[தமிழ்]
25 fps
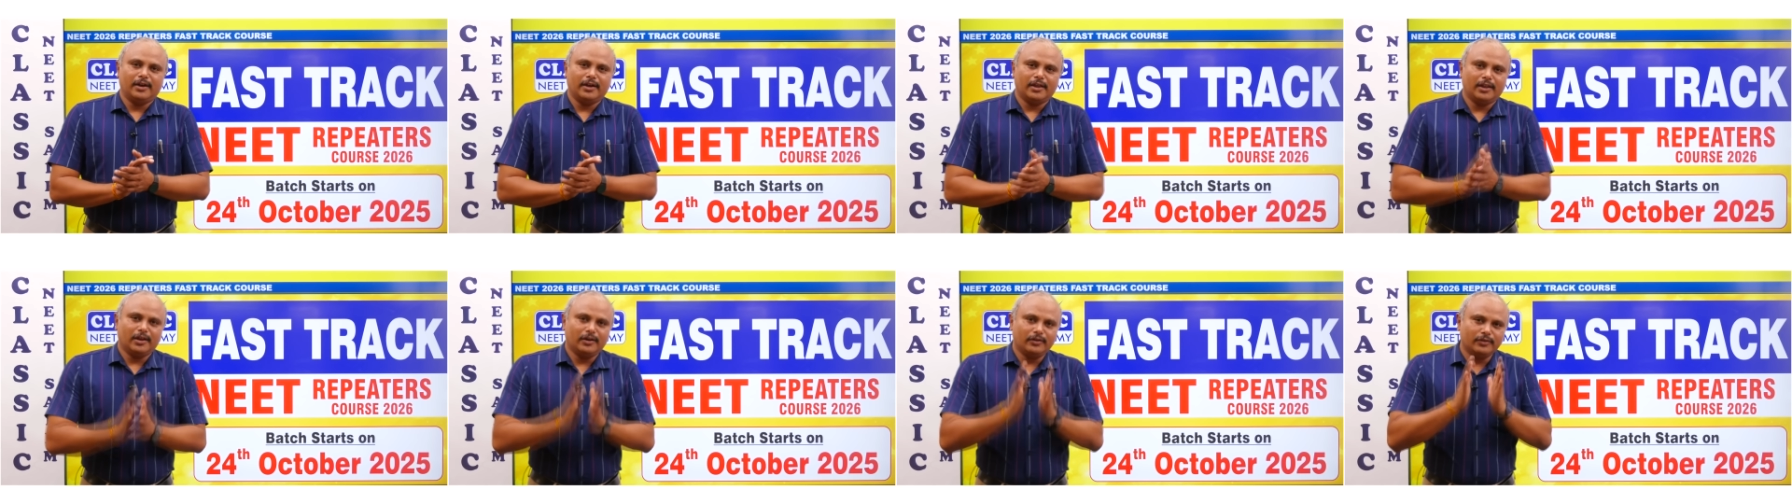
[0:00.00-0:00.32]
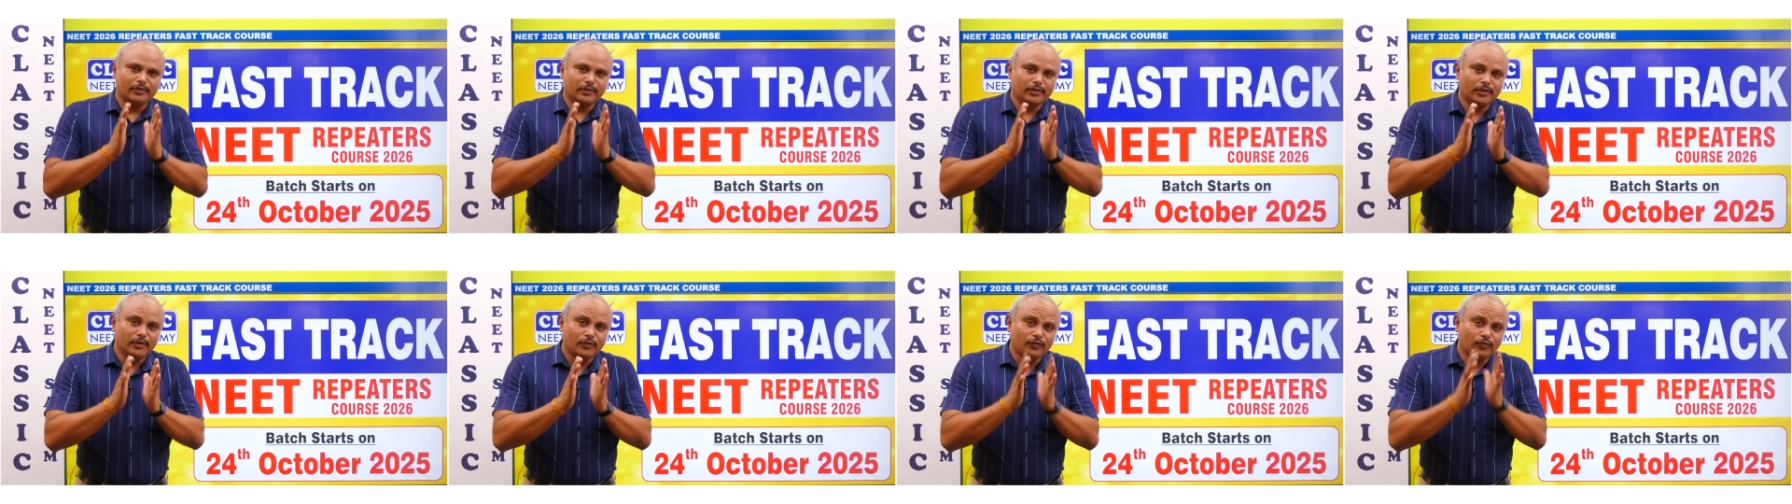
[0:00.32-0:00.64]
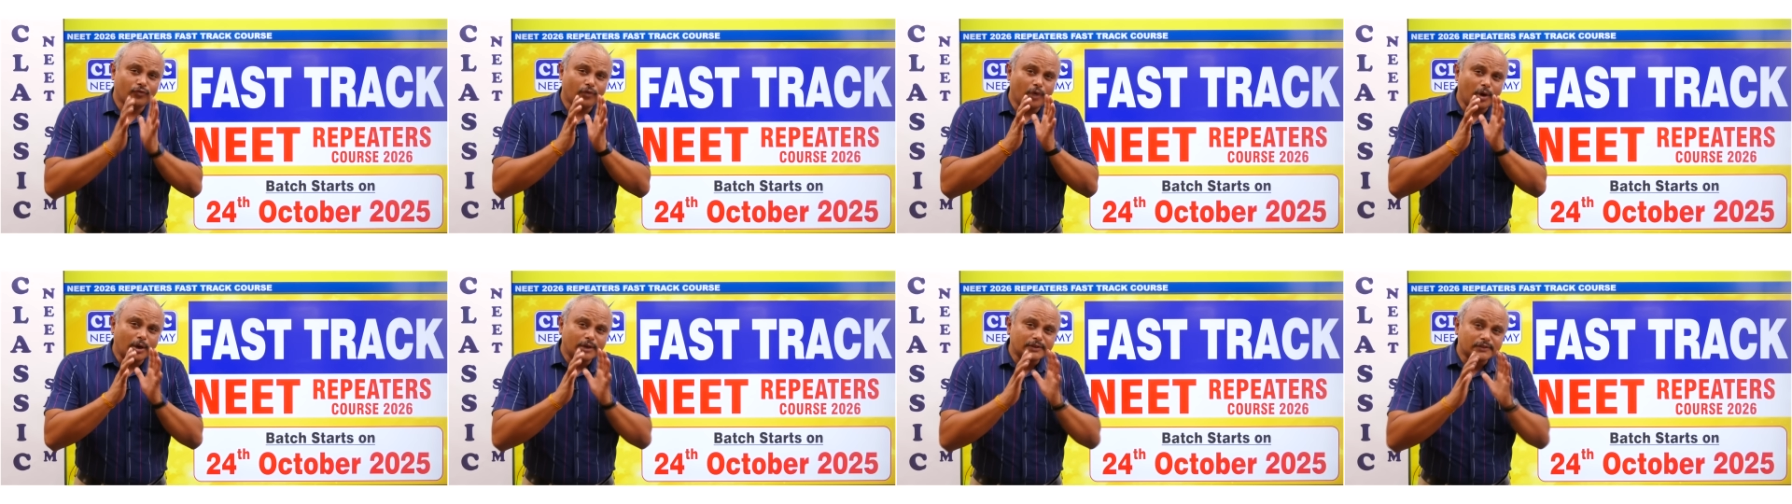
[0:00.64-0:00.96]
அதாவது வந்து
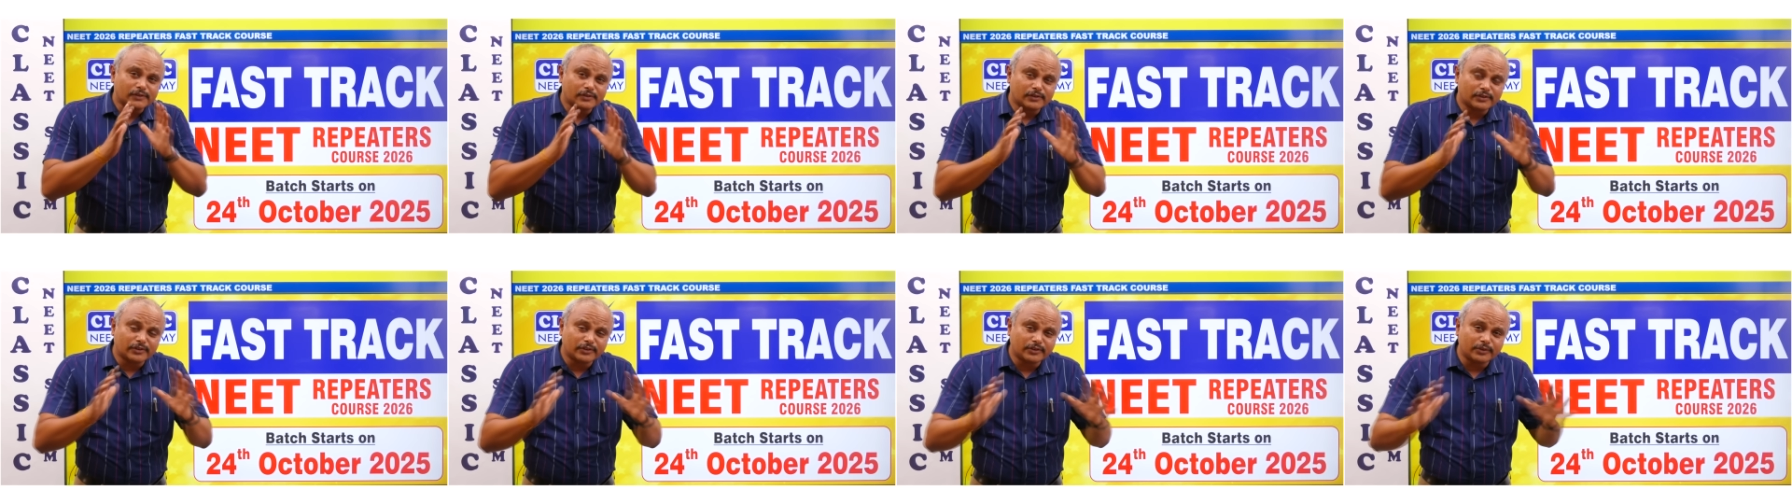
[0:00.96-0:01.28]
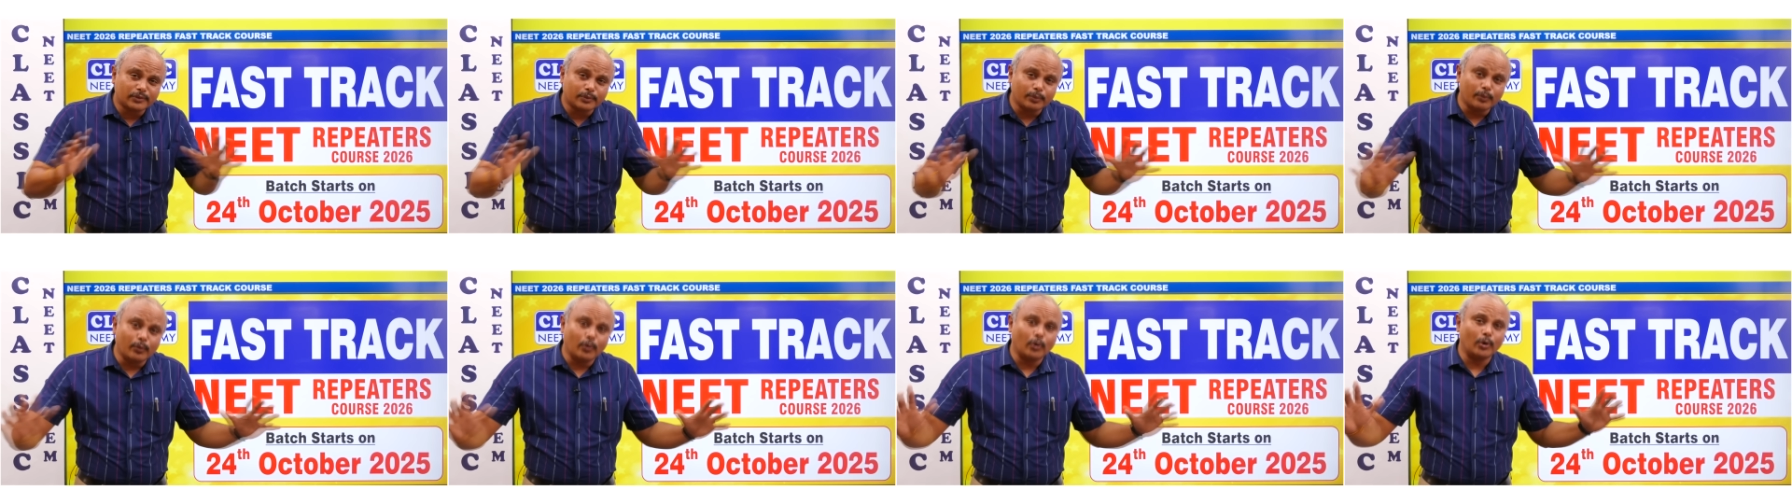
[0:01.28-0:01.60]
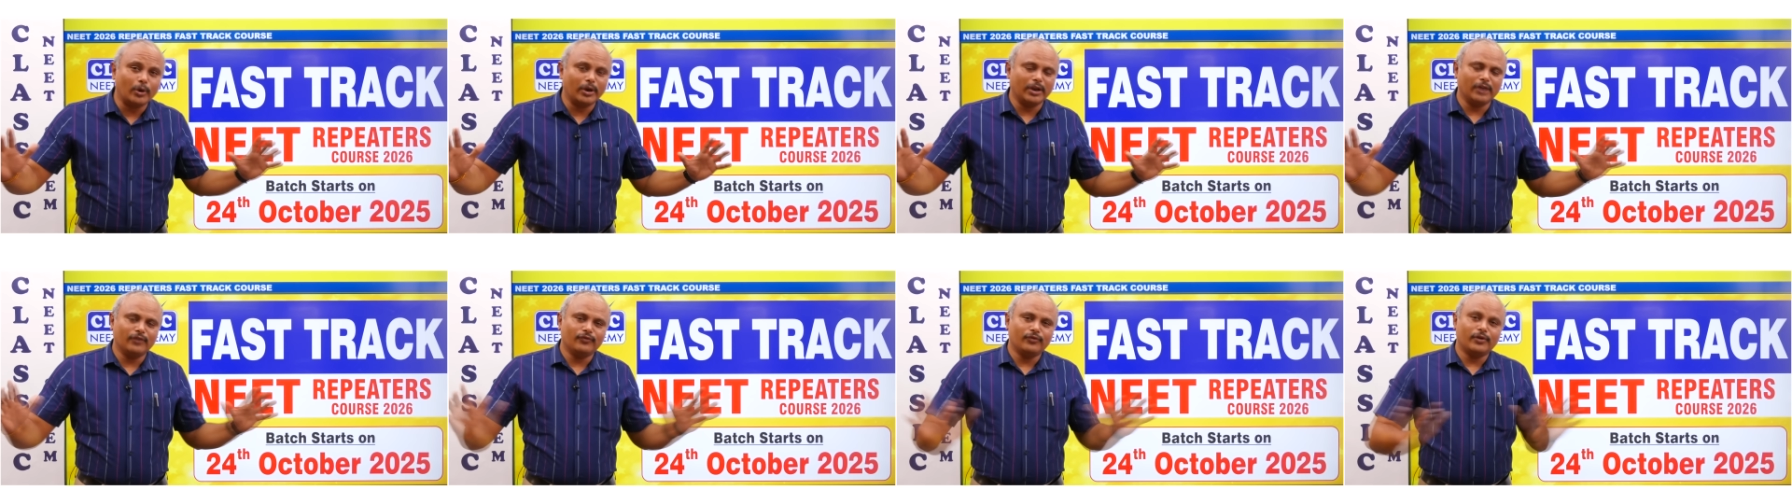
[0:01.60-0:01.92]
ஃபாஸ்ட்
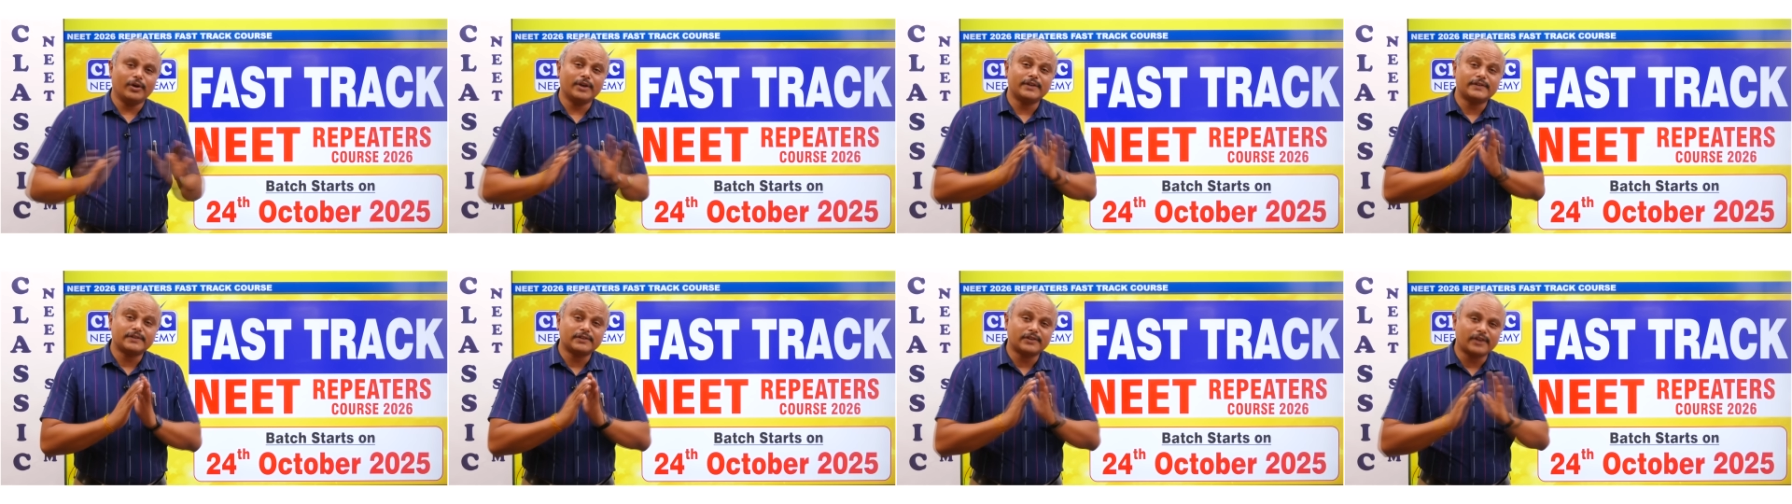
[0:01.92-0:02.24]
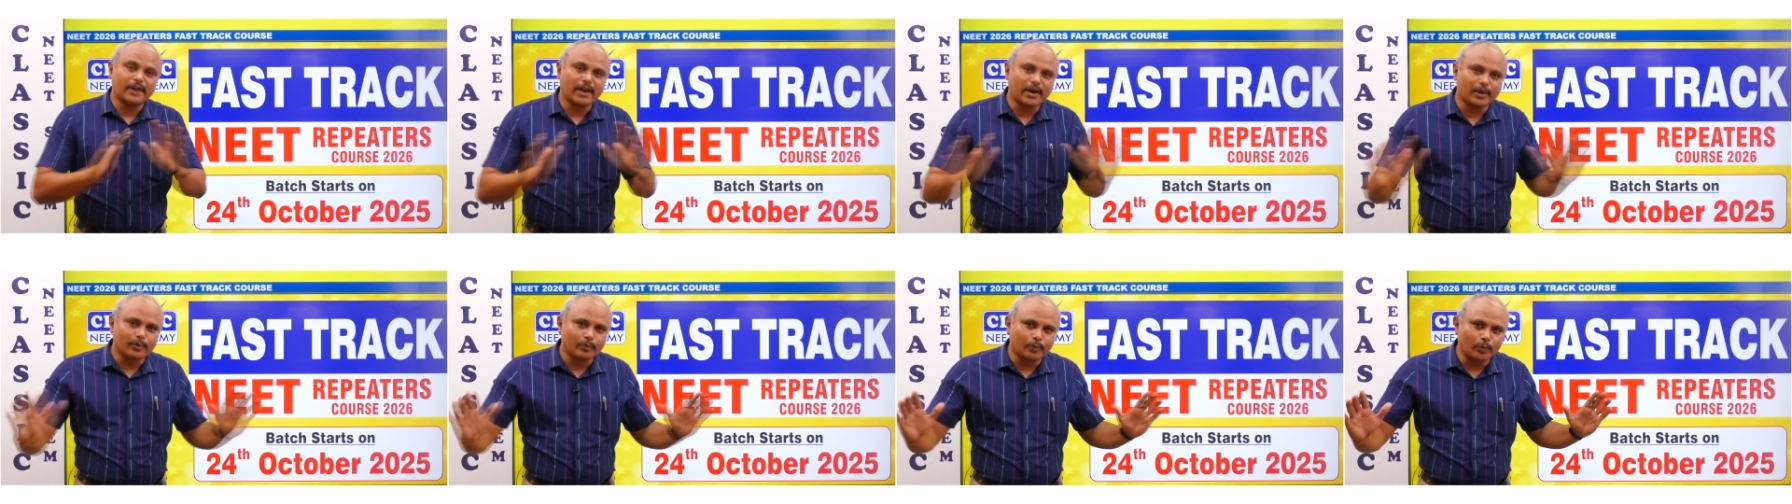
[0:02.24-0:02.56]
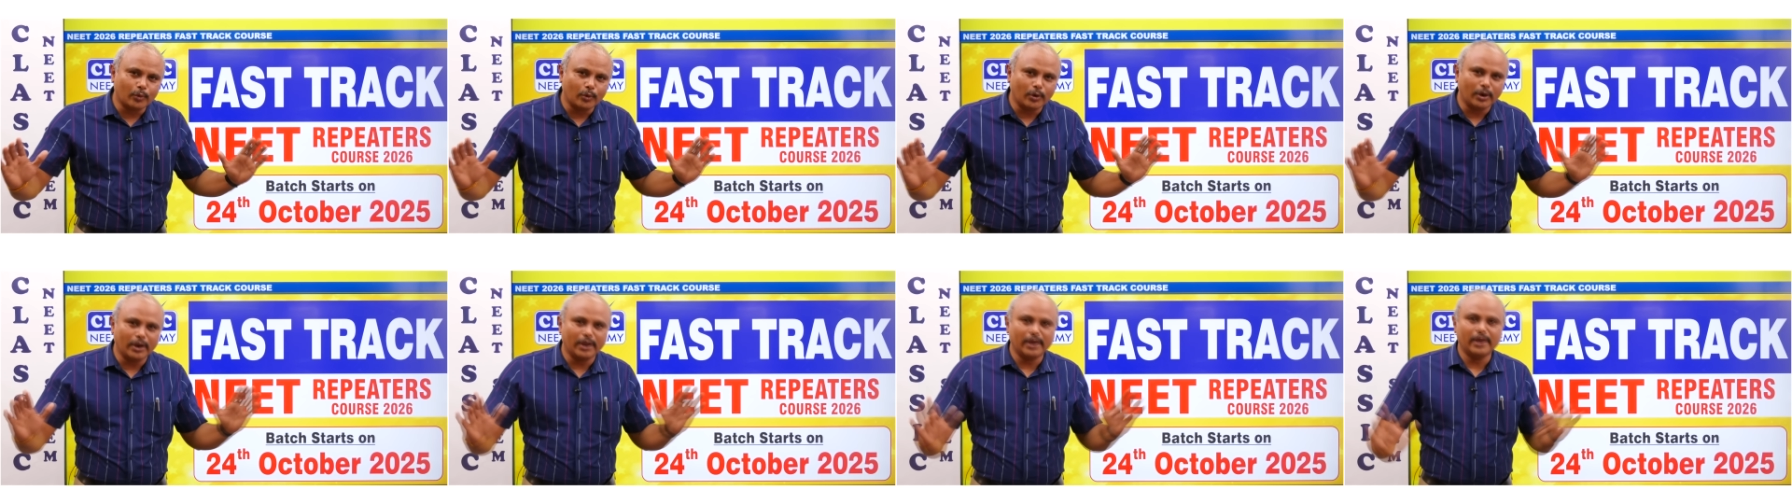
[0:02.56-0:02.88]
மோடில் ஃபாஸ்ட் ட்ராக்
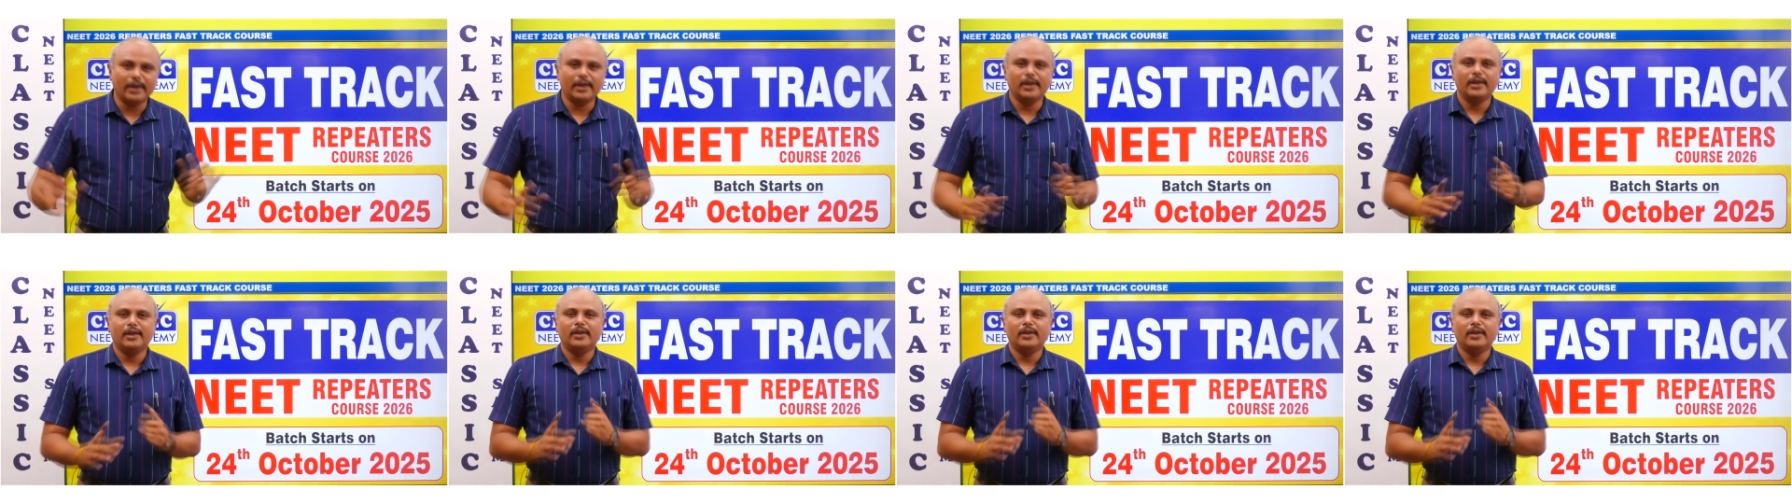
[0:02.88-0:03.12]
மோடில்